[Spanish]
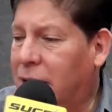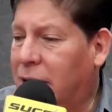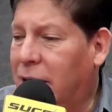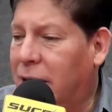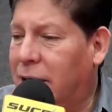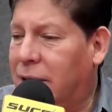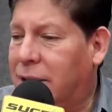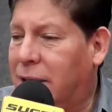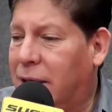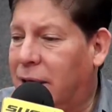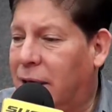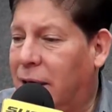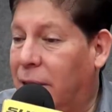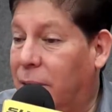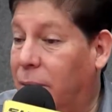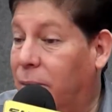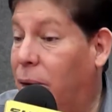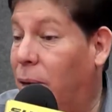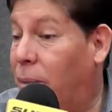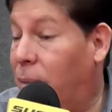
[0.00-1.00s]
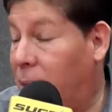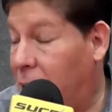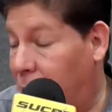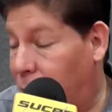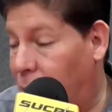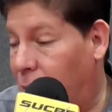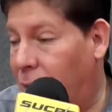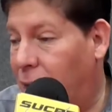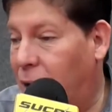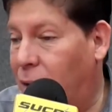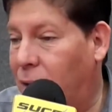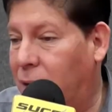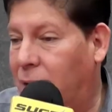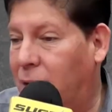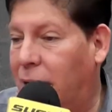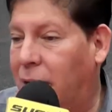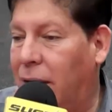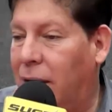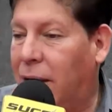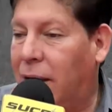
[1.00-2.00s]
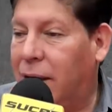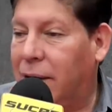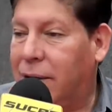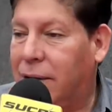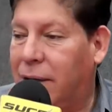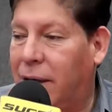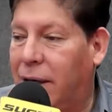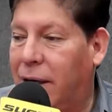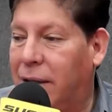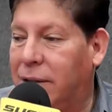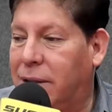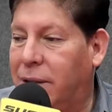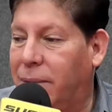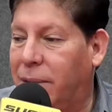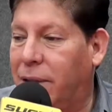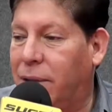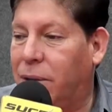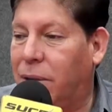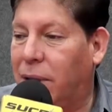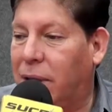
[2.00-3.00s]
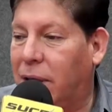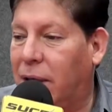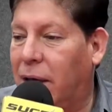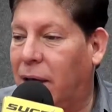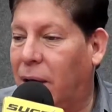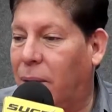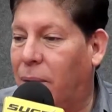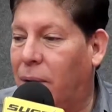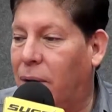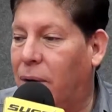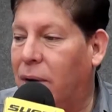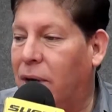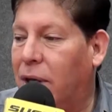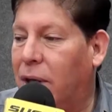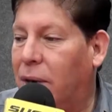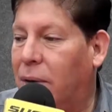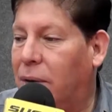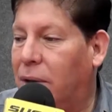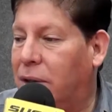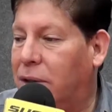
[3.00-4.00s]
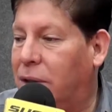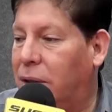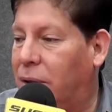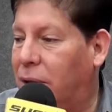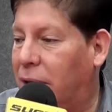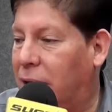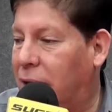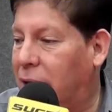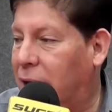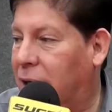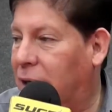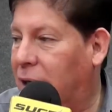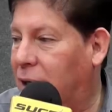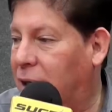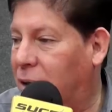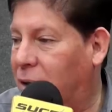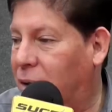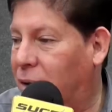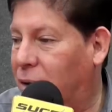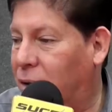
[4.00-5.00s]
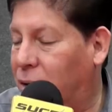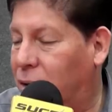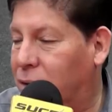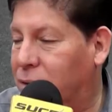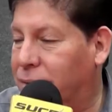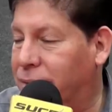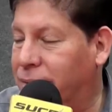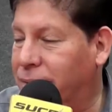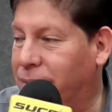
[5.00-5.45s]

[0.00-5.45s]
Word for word: y volvieron a, a traer ese evento aquí a Ecuador y lo hicieron ayer en el Hilton Colón.